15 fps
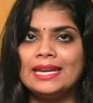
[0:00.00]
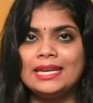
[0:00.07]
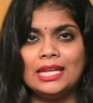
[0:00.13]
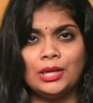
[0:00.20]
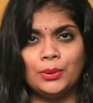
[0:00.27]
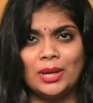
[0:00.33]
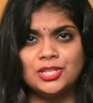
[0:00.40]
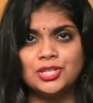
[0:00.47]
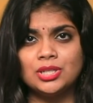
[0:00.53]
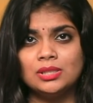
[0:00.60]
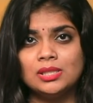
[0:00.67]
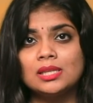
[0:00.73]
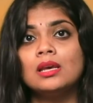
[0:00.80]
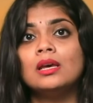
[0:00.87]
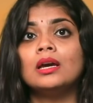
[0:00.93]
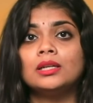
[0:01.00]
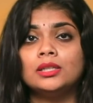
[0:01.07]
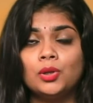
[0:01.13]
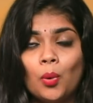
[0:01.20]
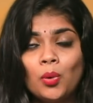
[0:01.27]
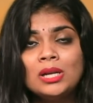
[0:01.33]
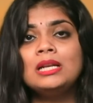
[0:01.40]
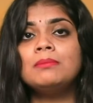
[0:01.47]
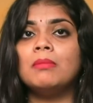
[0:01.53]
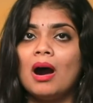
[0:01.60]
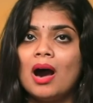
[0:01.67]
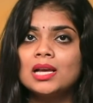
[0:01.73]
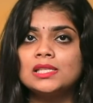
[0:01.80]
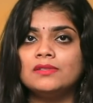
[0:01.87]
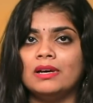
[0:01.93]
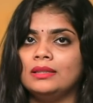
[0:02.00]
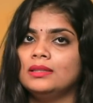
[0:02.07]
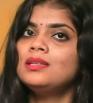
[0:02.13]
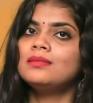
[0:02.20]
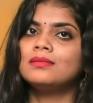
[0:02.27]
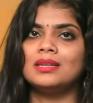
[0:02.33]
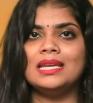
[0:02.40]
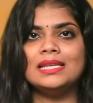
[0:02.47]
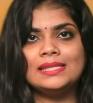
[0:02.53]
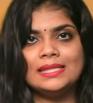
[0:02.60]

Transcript: நைன்டி கொஷின்ஸ் டோட்டல் மார்க்ஸ் வந்து த்ரீ